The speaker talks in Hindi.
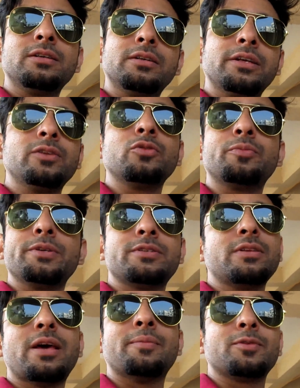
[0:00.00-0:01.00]
थर्टीन रुपीज़
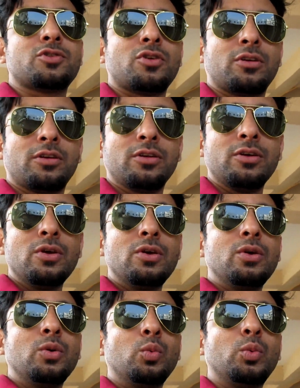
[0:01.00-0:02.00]
इन अमेजोन
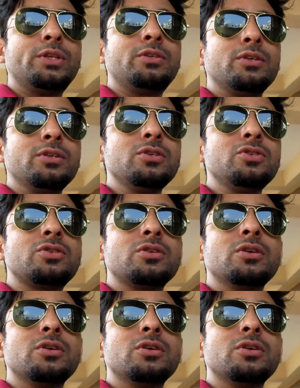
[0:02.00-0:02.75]
विच इज़